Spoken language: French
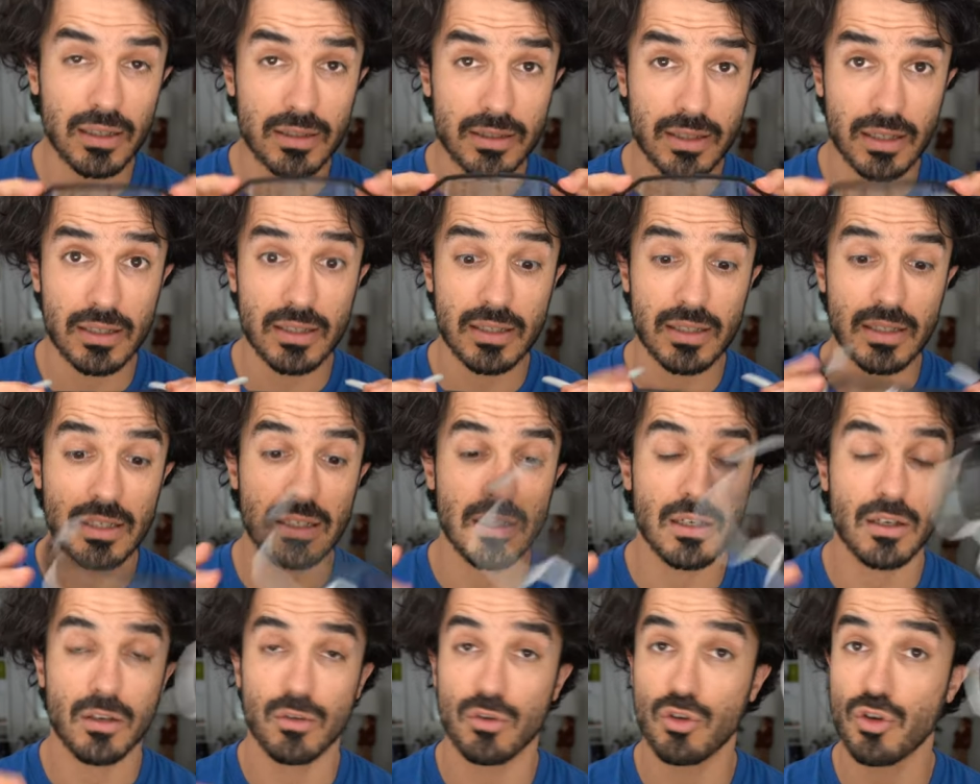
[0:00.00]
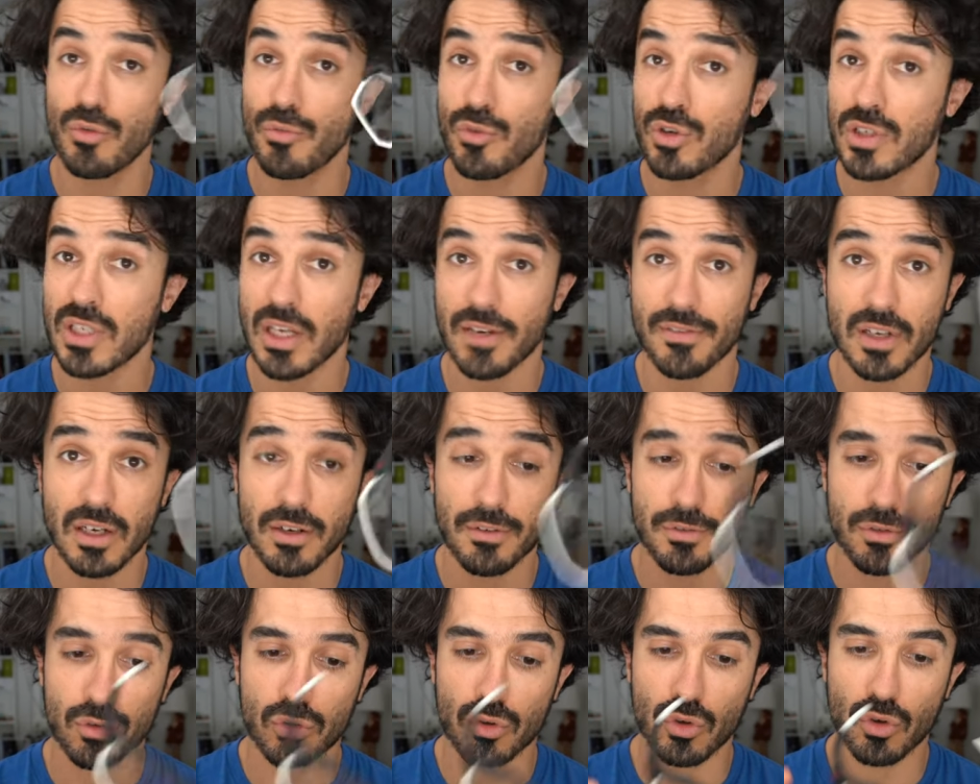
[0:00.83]
Celles-ci ne me servent
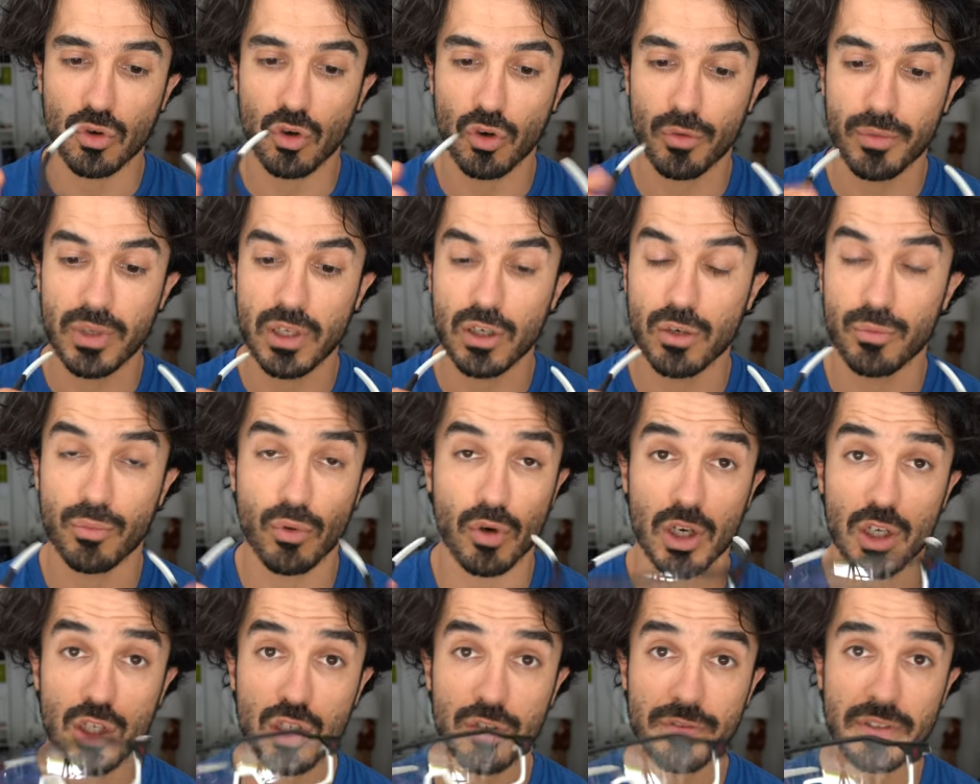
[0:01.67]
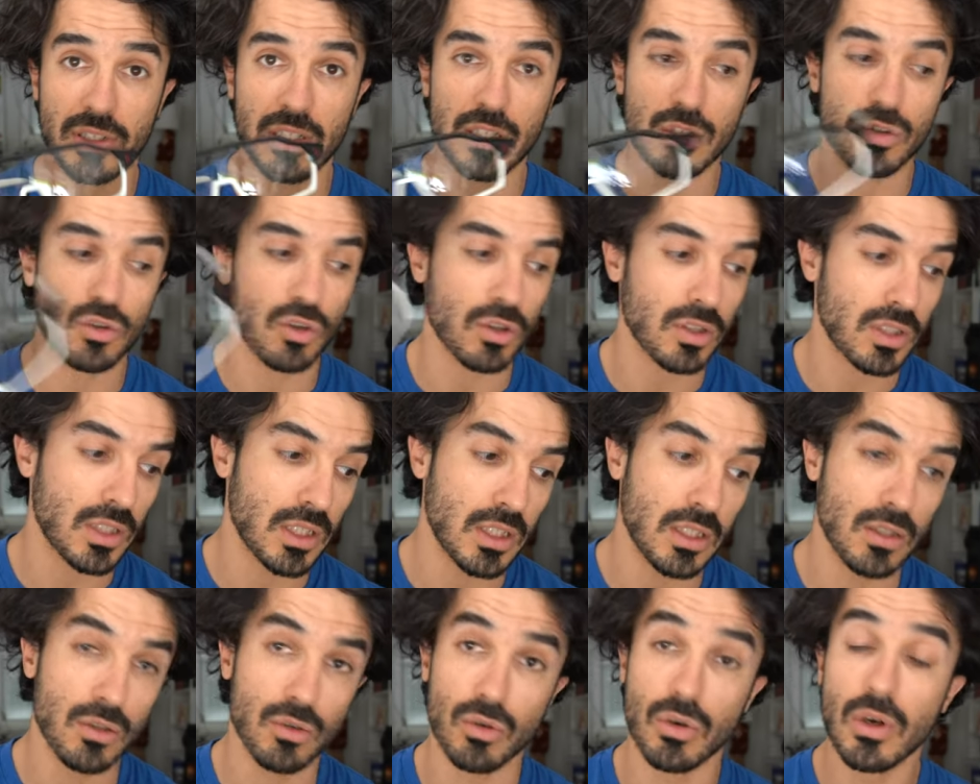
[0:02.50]
qu'en photochromique pour quand je fais des
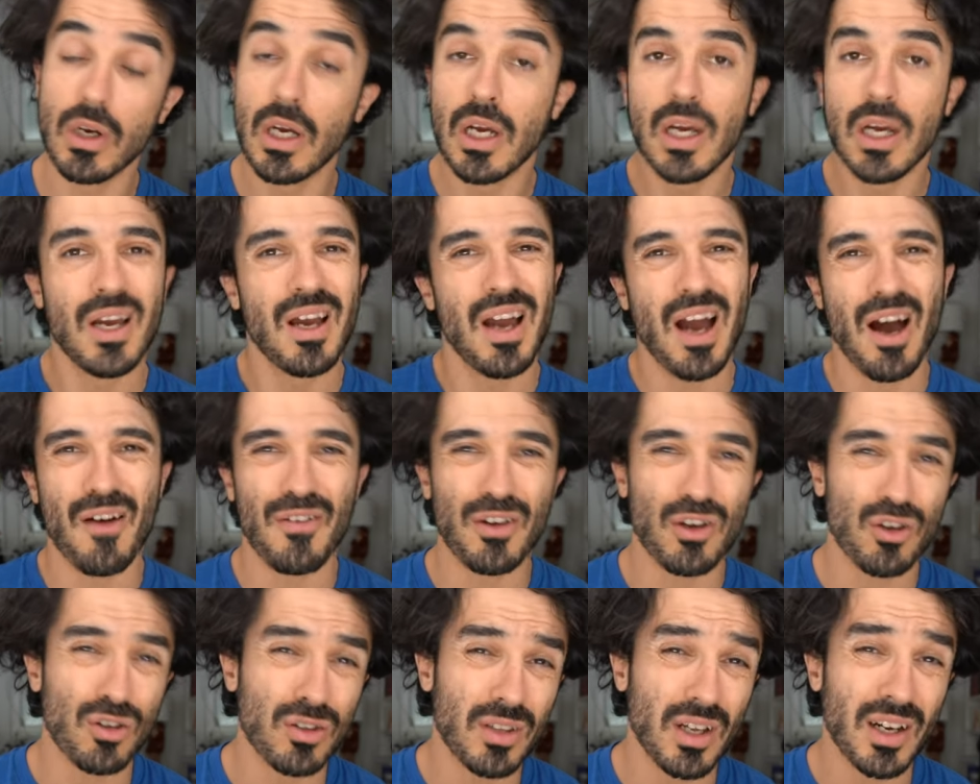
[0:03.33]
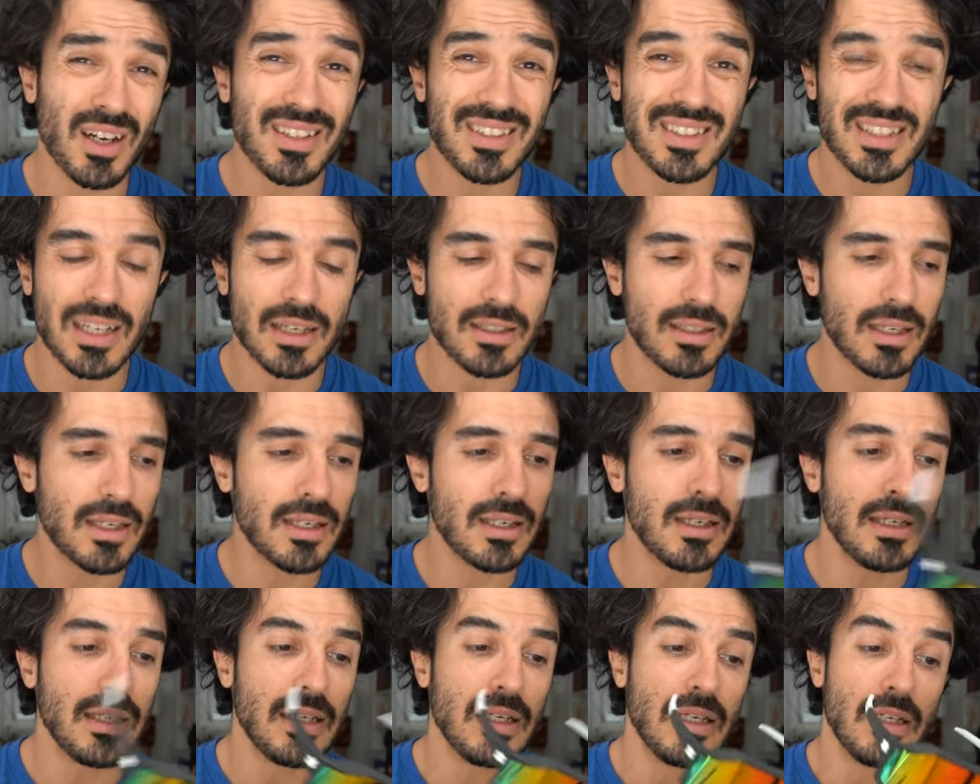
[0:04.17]
sorties euh, avec un temps incertain.